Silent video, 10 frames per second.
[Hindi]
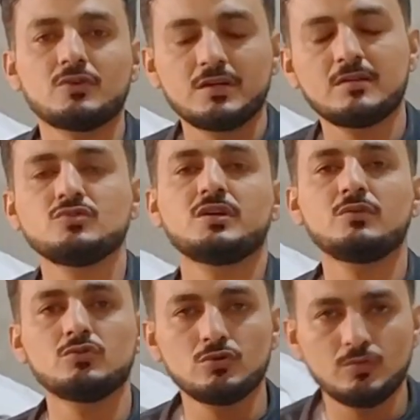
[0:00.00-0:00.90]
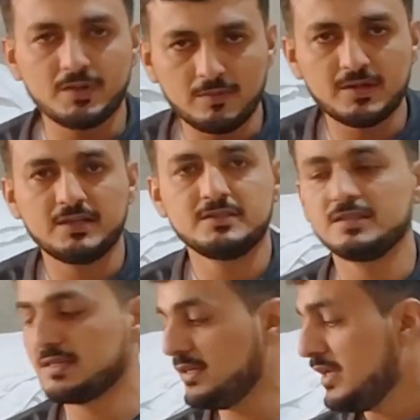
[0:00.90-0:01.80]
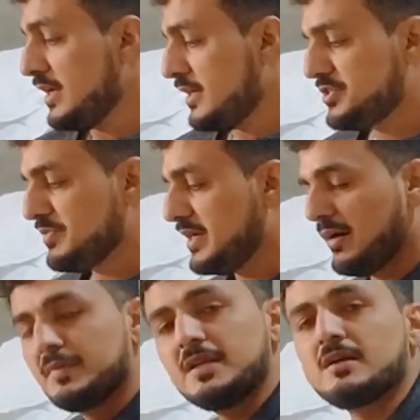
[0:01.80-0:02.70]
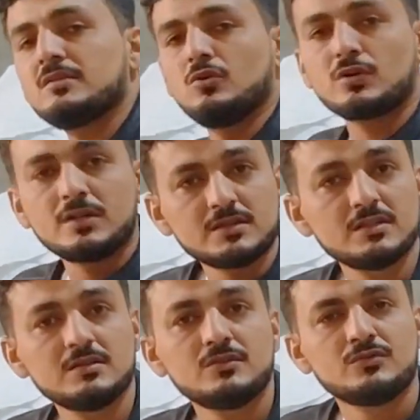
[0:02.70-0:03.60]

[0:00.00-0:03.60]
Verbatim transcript: और गर्म जो है वो दोनों बराबर है ठीक है इसमें अमरीकन और लंदन